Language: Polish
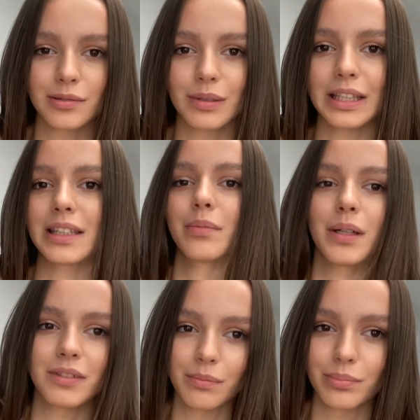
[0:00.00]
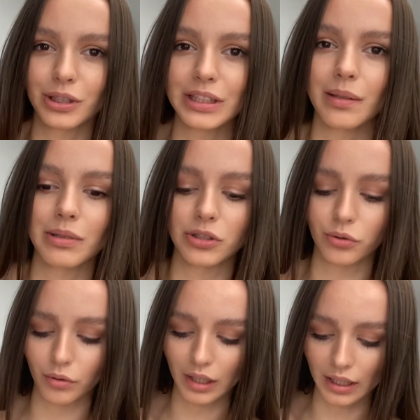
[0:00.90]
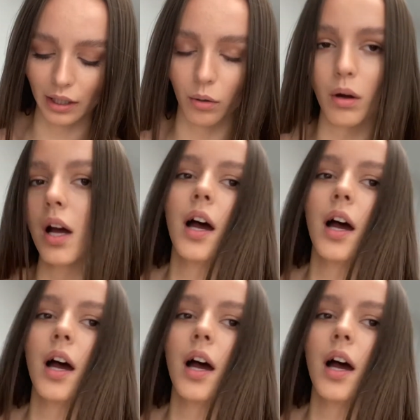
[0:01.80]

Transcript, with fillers: sobie tak naprawdę życia bez journalingu.